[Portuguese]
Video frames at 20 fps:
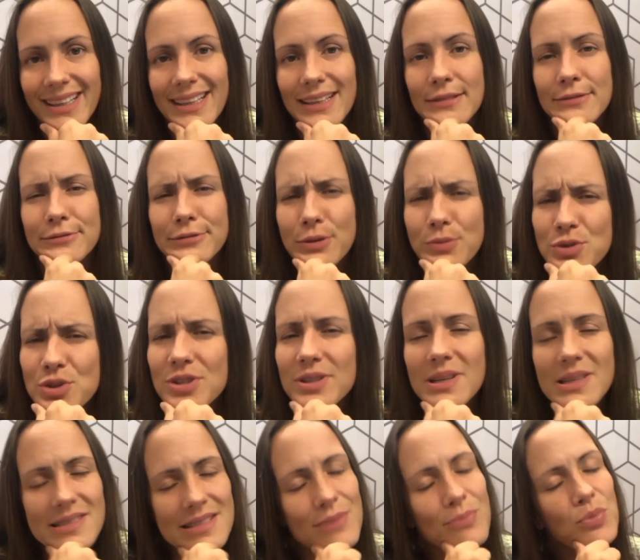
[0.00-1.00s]
vão te
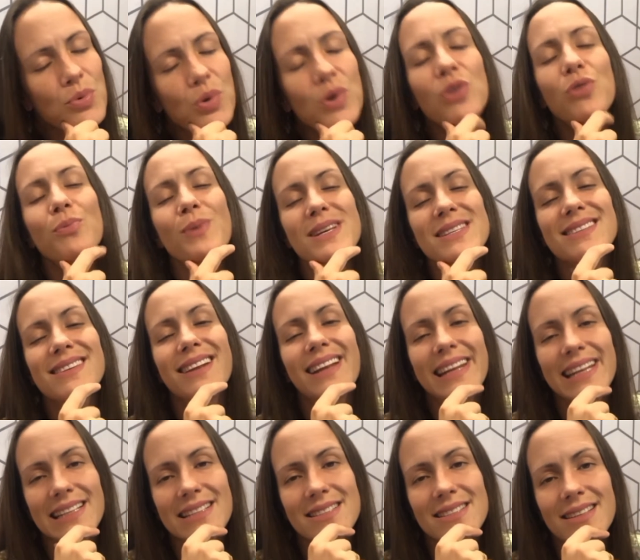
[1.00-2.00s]
trazer muito mais
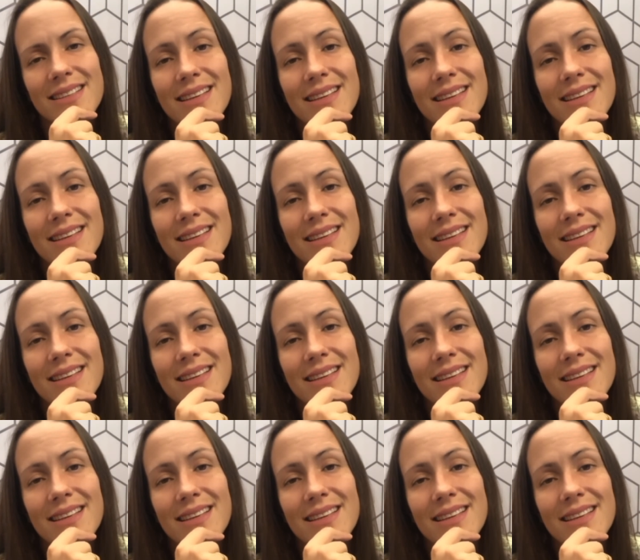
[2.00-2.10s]
clareza.